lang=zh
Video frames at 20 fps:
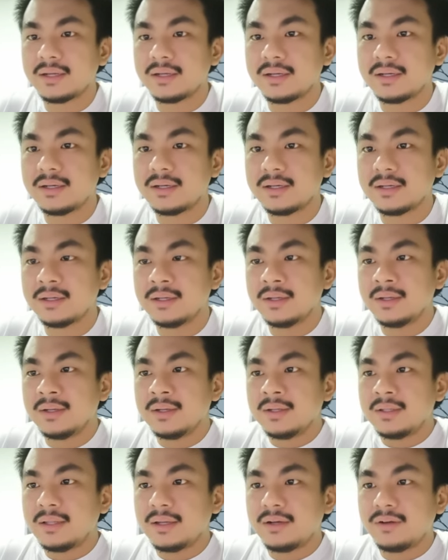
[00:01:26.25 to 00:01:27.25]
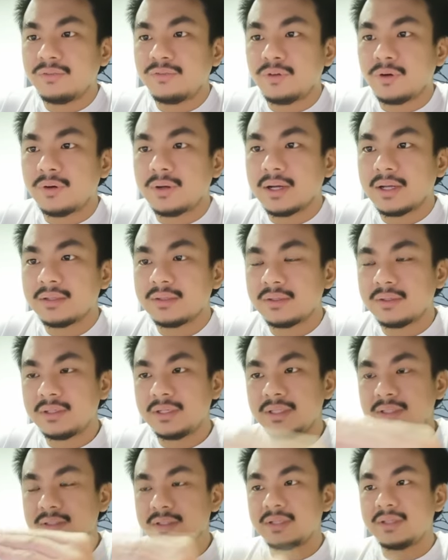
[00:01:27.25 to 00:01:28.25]
那个那个风啊是
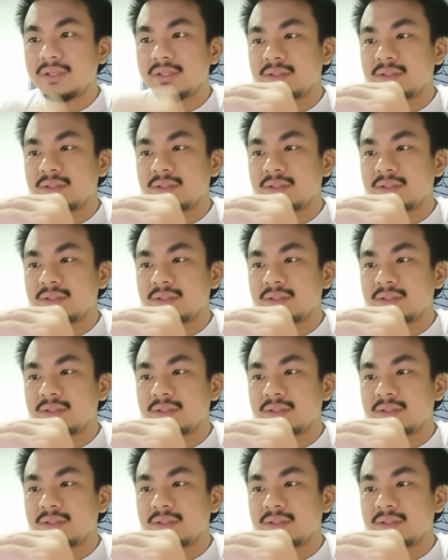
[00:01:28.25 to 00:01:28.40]
一阵